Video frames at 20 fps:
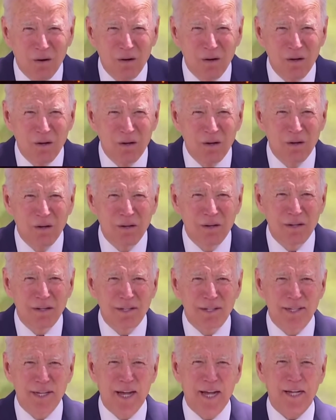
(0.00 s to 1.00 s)
Nhưng có
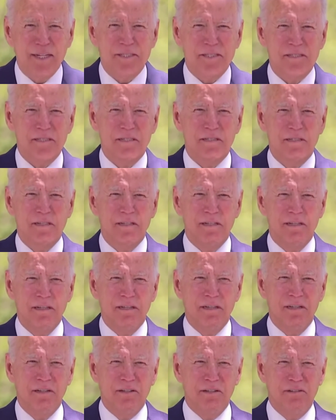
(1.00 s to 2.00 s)
đến
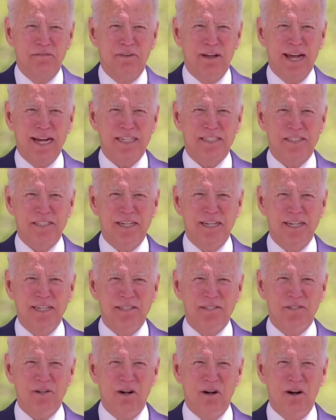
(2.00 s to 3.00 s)

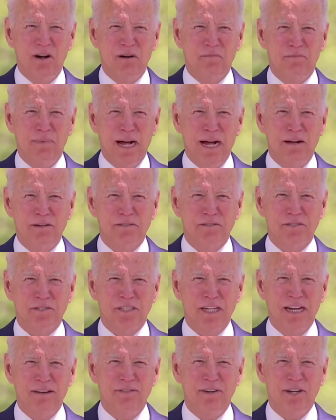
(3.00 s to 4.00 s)
59%
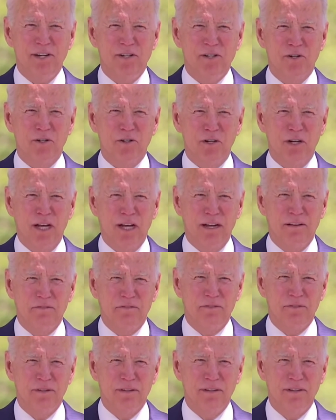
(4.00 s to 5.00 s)
nói rằng
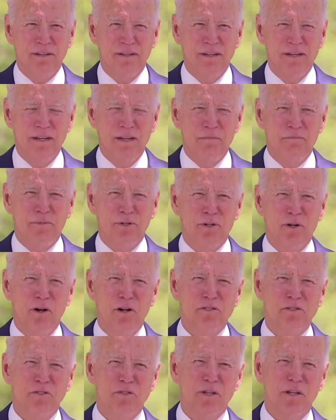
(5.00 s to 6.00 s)
họ đồng
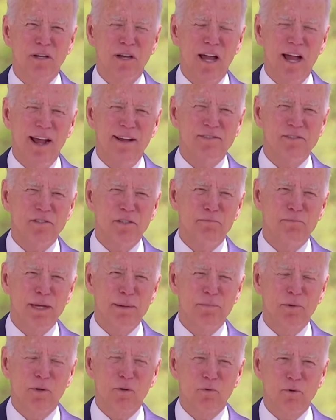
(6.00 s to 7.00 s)
tình với
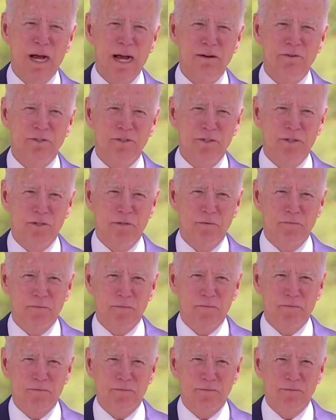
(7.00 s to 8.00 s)
lời hứa
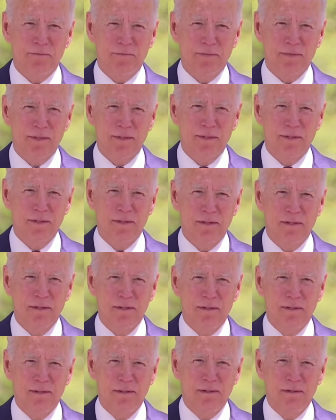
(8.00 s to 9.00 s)
của ông Biden
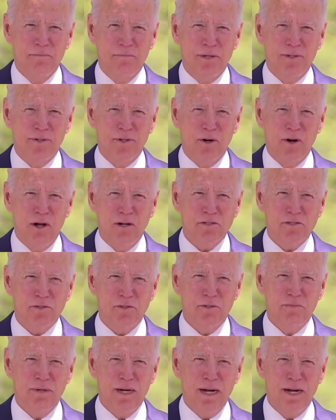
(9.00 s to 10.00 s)

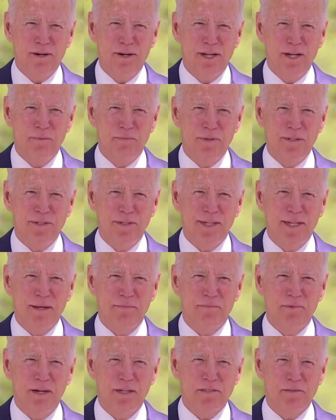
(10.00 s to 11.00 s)
và họ theo
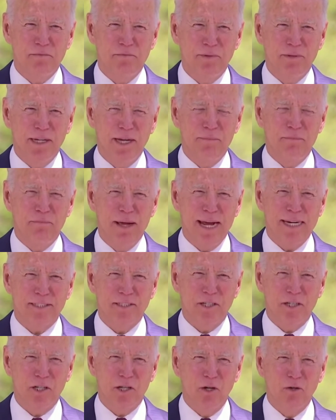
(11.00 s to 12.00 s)
dõi lời hứa này
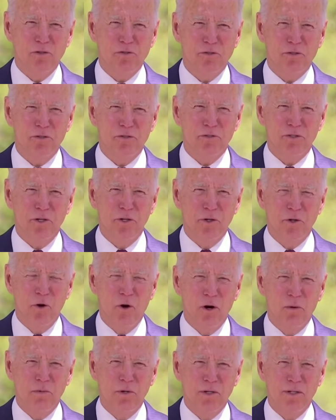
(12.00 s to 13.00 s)
vào
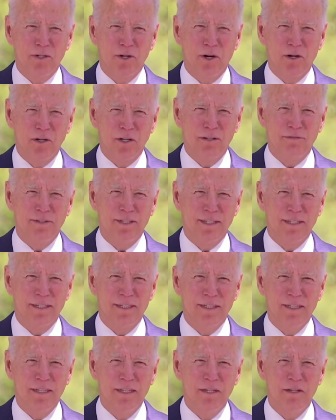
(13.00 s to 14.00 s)
điểm ông tranh luận.
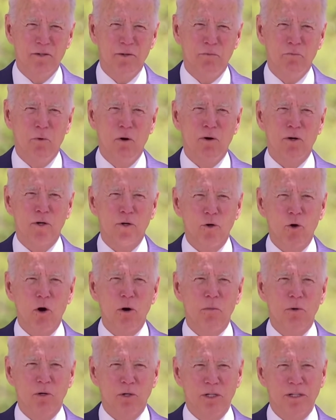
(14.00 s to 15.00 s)
Quý vị
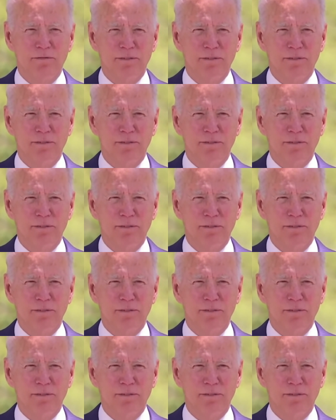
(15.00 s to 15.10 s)
nhớ